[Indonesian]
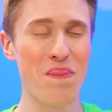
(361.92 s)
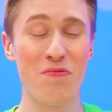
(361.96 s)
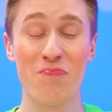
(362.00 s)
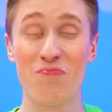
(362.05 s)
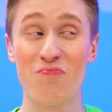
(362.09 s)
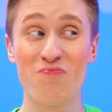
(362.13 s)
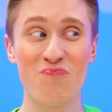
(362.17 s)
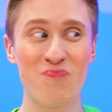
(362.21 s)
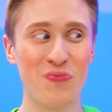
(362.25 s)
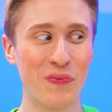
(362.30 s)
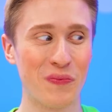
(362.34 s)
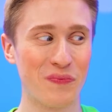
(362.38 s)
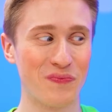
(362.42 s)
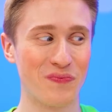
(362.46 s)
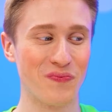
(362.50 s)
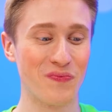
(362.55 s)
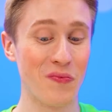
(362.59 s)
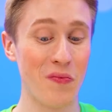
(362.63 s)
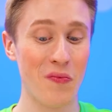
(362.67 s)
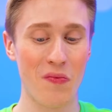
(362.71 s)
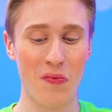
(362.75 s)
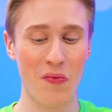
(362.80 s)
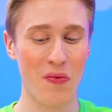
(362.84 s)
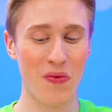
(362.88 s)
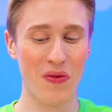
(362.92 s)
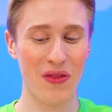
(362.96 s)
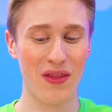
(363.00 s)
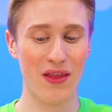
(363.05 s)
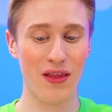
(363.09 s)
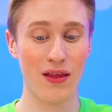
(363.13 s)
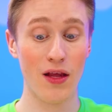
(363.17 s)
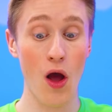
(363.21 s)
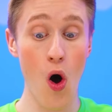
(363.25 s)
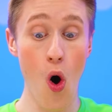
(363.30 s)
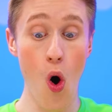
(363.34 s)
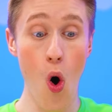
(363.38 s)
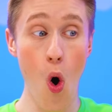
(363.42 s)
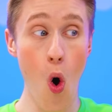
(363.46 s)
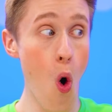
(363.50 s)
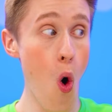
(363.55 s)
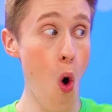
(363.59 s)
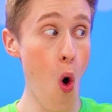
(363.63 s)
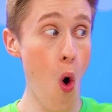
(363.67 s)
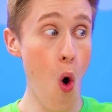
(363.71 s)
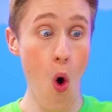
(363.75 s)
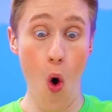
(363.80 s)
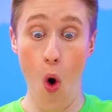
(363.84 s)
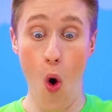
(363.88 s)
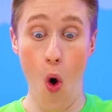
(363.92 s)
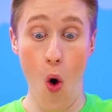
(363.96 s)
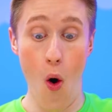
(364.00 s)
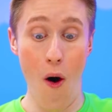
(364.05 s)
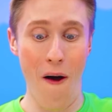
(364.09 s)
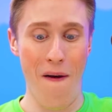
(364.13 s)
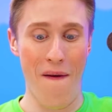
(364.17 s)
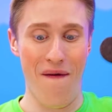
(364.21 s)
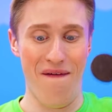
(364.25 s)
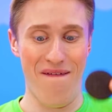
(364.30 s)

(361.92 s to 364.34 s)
Karena susu sangat baik untuk Oreo, kenapa aku